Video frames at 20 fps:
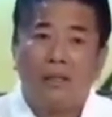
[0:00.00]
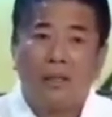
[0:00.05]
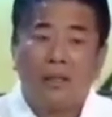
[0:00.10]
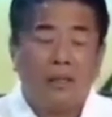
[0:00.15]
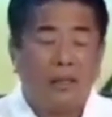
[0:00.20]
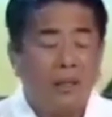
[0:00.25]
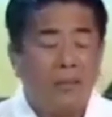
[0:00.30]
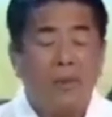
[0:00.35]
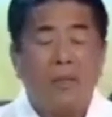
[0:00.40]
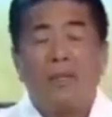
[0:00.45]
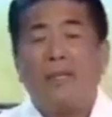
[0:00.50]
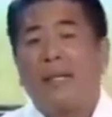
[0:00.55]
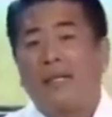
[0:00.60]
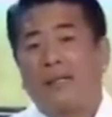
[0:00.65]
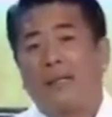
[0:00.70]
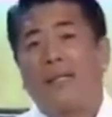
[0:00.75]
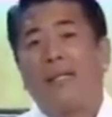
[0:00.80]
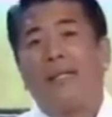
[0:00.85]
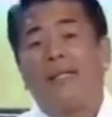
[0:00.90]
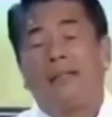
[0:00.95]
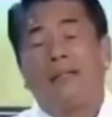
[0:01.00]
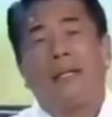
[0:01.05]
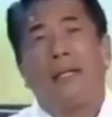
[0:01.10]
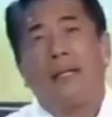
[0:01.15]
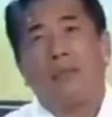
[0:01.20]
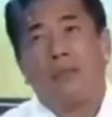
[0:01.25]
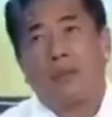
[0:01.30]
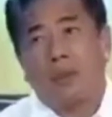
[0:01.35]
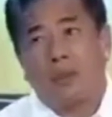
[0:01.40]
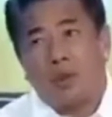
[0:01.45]
Hindi man
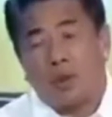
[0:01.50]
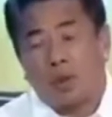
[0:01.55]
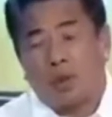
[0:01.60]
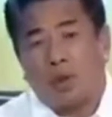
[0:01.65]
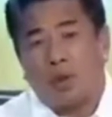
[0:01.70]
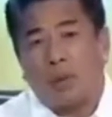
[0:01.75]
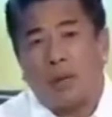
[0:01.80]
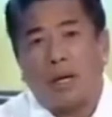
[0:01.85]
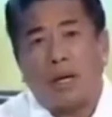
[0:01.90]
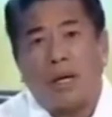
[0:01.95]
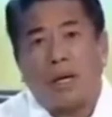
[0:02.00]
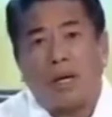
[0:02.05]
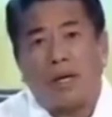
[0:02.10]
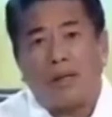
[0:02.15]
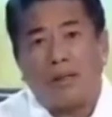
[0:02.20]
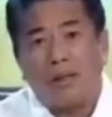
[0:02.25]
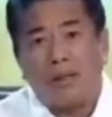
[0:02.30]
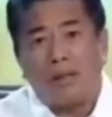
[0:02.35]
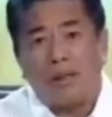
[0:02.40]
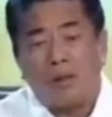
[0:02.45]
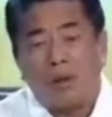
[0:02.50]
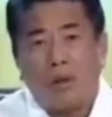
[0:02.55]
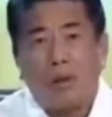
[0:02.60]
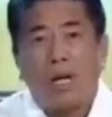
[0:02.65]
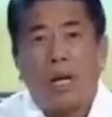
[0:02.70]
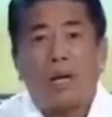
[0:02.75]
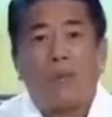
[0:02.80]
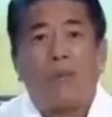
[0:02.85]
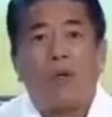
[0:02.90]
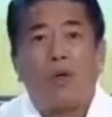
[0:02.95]
lait-laitin, siguro baka
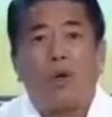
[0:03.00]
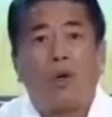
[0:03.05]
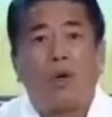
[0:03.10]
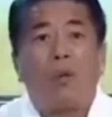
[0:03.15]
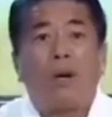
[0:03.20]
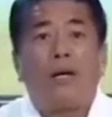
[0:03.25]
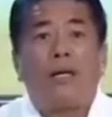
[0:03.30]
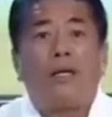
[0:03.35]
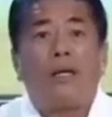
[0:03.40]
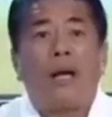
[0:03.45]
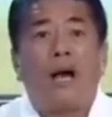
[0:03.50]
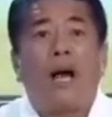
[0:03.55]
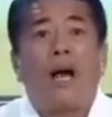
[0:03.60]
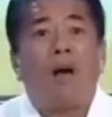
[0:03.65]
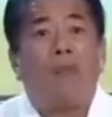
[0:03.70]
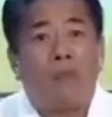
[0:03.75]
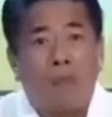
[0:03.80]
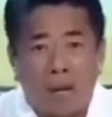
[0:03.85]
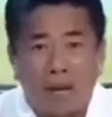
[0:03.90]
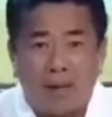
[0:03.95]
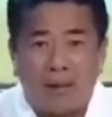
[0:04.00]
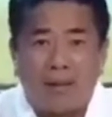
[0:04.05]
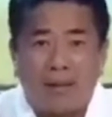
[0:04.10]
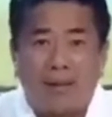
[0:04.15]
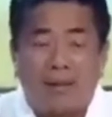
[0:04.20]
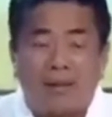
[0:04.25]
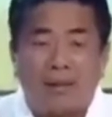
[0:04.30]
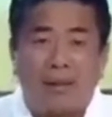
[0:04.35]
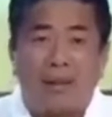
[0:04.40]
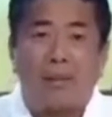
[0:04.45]
wala naman ako maiaambag
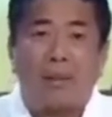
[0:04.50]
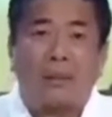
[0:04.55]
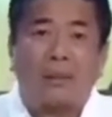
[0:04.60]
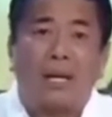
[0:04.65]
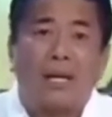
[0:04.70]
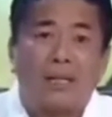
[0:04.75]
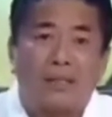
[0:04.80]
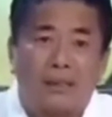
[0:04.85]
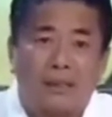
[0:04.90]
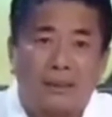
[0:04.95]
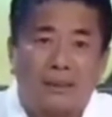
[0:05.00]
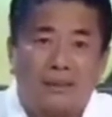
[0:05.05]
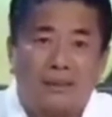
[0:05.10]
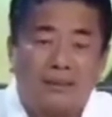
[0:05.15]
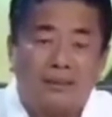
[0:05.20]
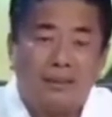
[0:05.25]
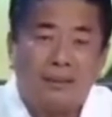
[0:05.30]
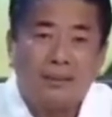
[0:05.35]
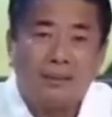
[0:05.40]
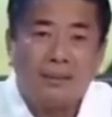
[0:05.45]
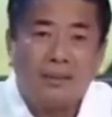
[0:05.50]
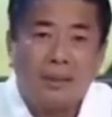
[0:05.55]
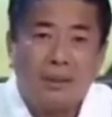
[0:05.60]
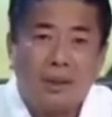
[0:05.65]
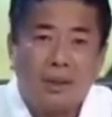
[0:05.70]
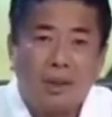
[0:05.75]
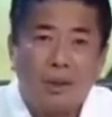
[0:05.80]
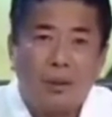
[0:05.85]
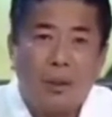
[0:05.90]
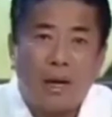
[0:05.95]
na batas.
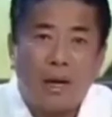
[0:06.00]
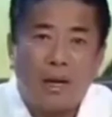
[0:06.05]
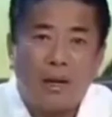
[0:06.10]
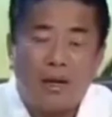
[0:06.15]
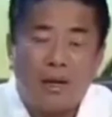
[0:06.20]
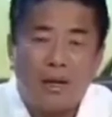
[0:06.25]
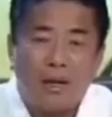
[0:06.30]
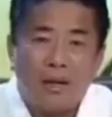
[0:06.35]
Di ba?